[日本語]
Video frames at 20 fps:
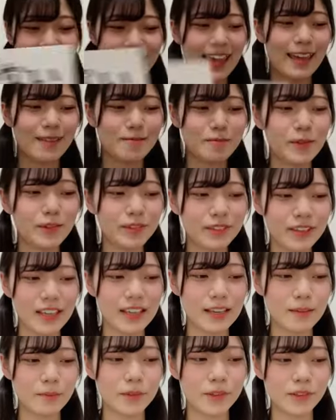手も
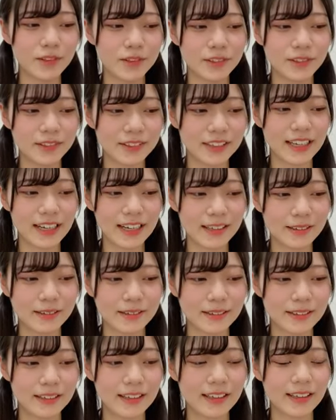でものな
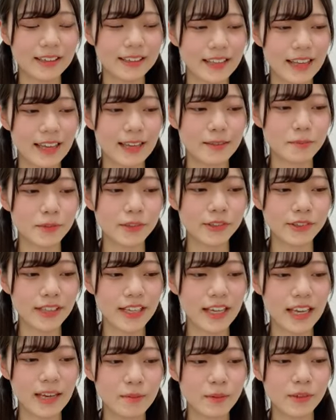手も
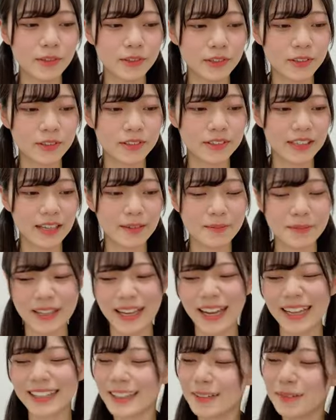でもの
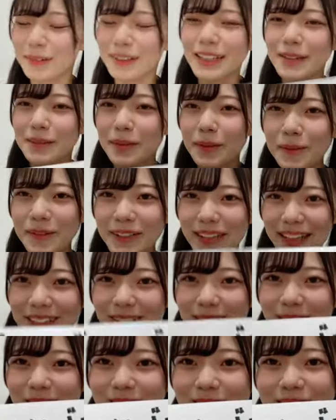涙あ手もでもも
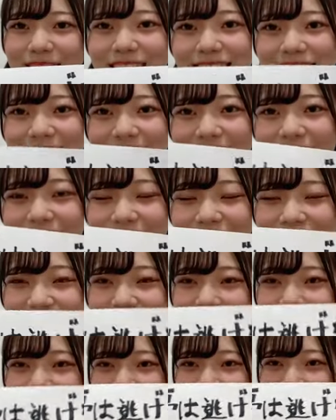ね6文字だったんで
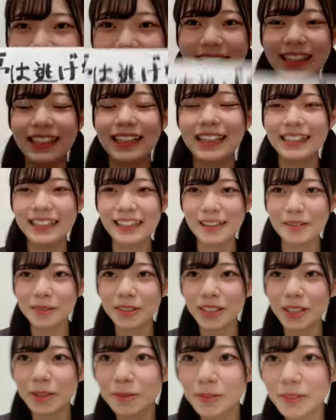確かに手
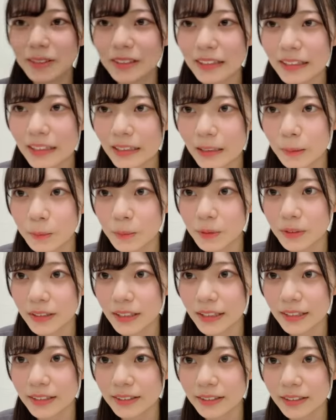もでもかもっ
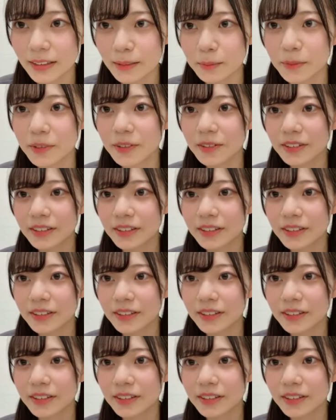ていうかも